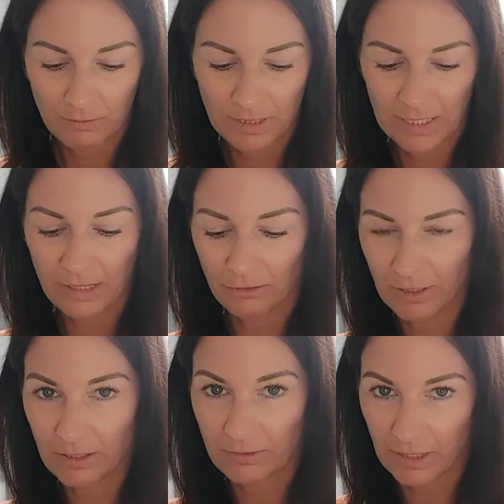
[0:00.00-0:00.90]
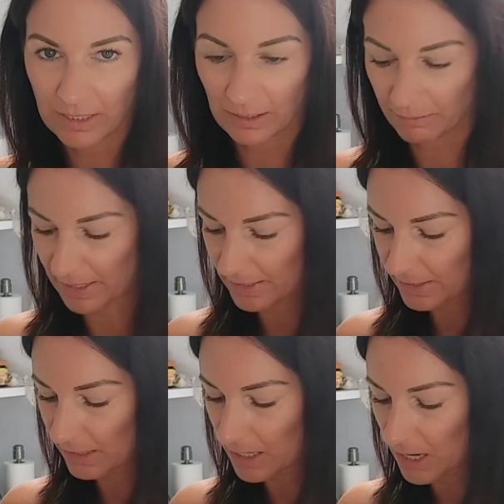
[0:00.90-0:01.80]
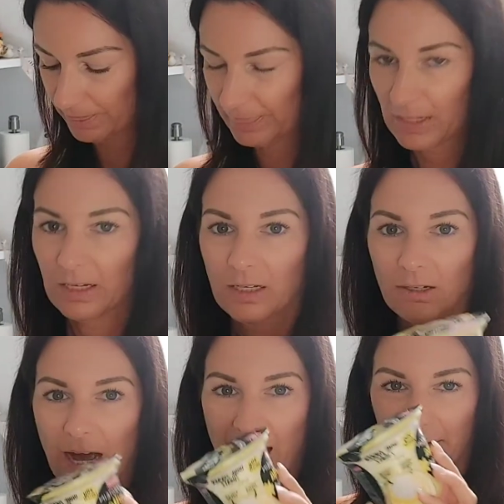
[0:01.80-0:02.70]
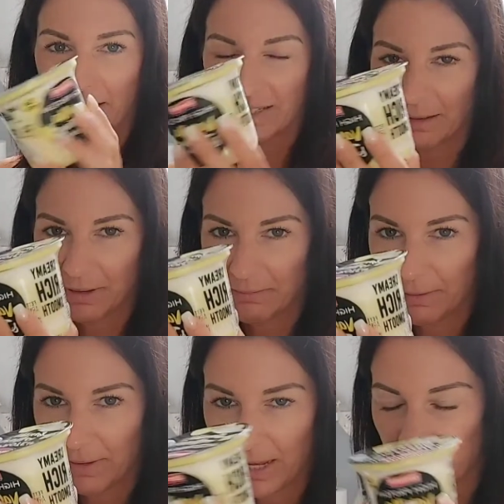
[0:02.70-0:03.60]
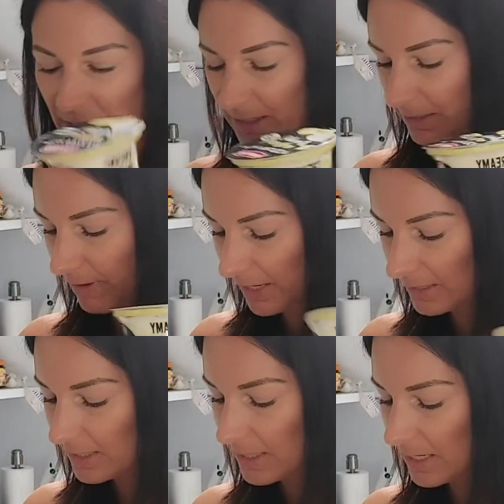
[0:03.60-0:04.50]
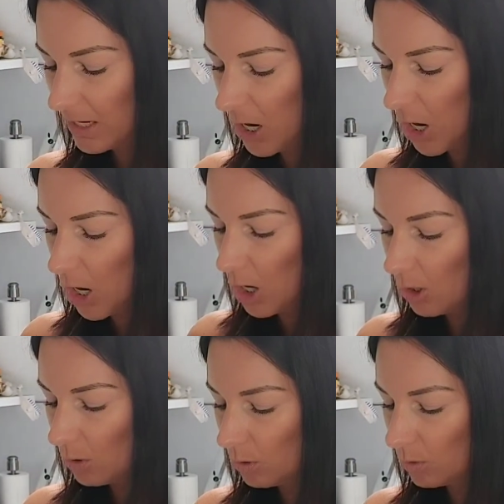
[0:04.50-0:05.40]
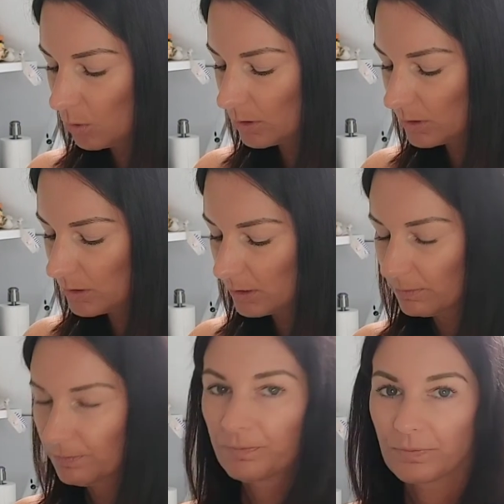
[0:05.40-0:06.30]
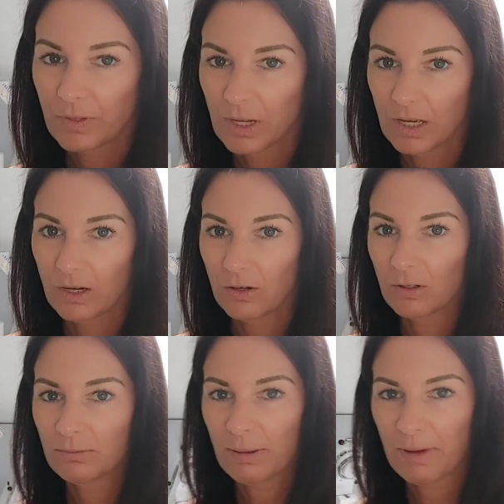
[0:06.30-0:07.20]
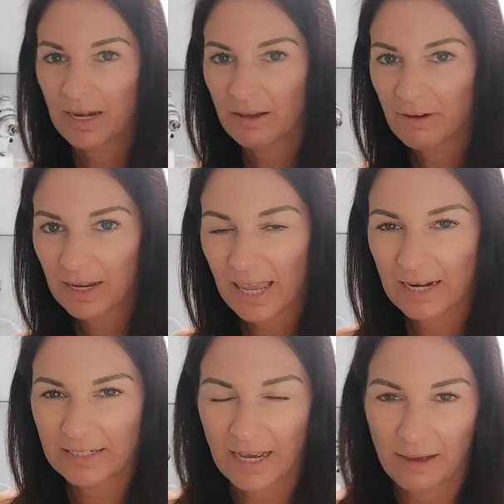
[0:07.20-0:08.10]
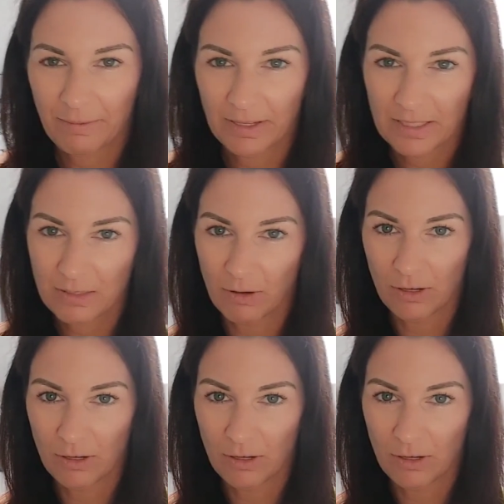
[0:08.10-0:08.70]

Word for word: Bin ich auf jeden Fall dann besser. Eiweiß habe ich beim Ehemann 20 und, und bei meiner Variante habe ich